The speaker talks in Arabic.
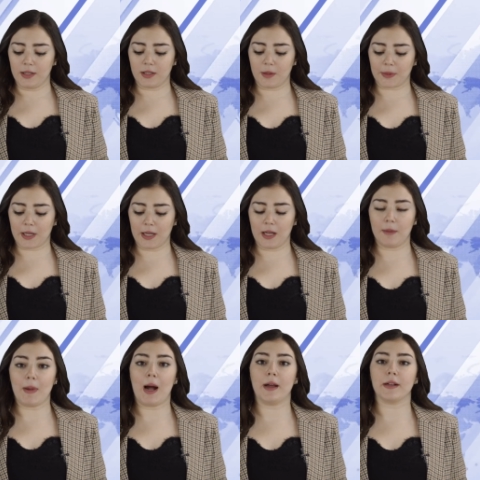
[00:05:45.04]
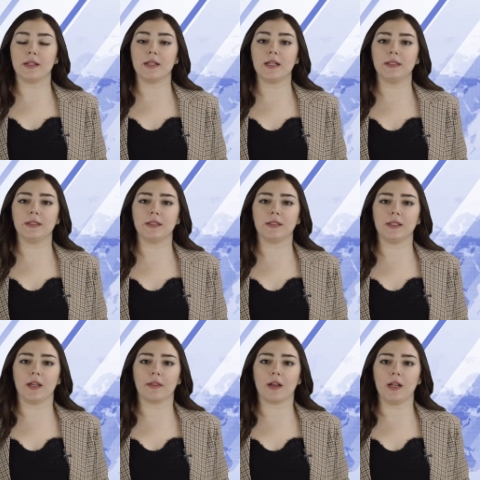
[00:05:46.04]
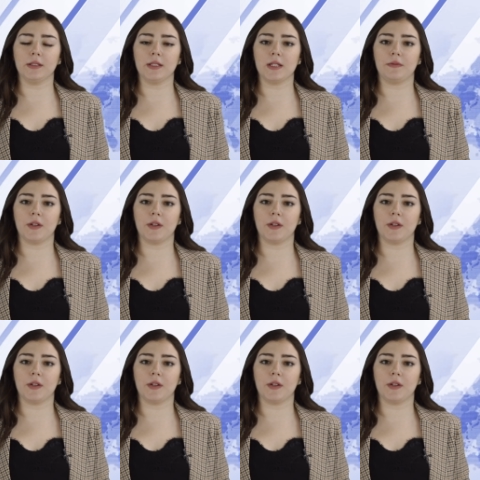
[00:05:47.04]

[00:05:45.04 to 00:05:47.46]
نبقى مع الرياضة إذ خاض